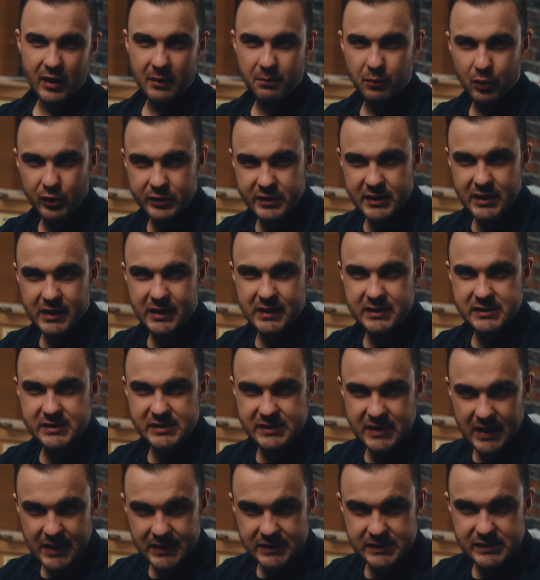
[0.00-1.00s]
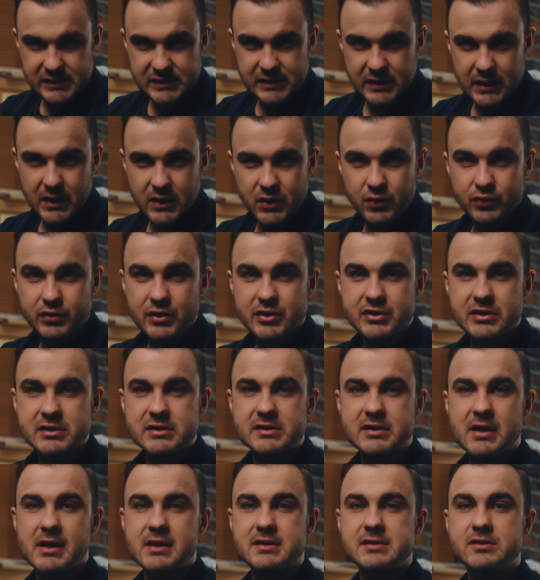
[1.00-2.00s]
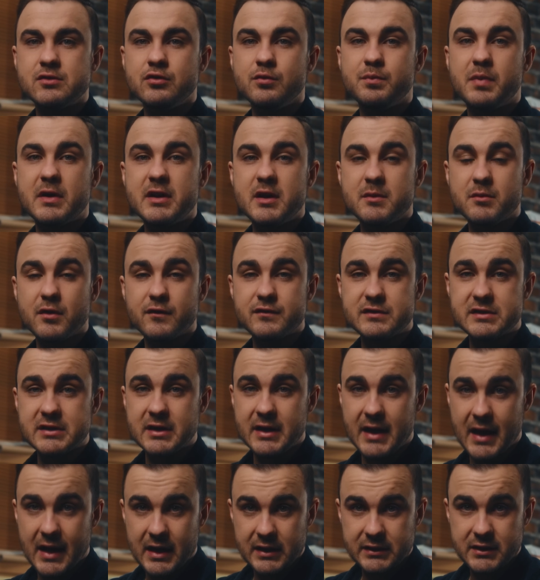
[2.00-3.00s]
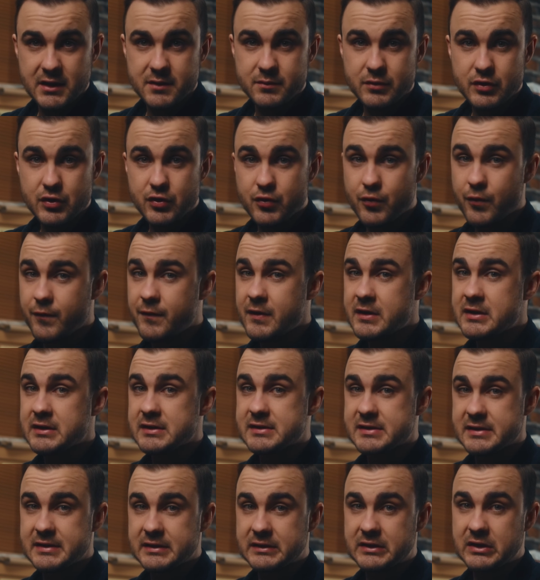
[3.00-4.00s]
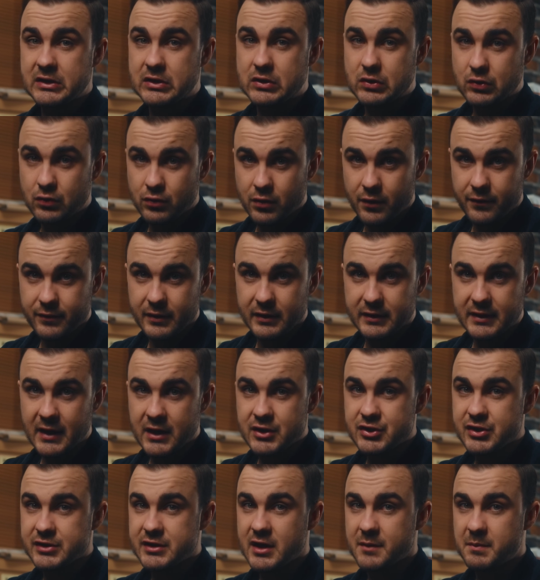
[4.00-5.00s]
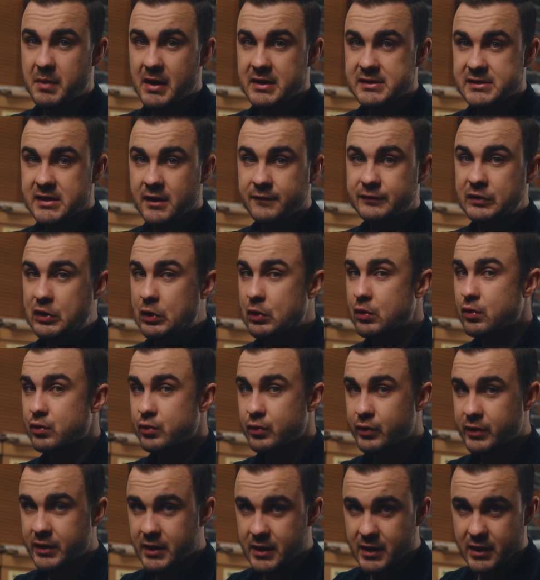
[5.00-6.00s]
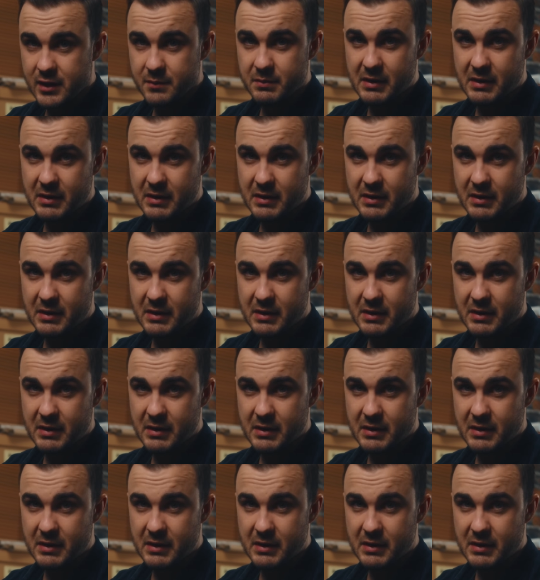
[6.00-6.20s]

работника станции, юноша скользнул по нему взглядом и увидел следы крови также на пальцах второй руки и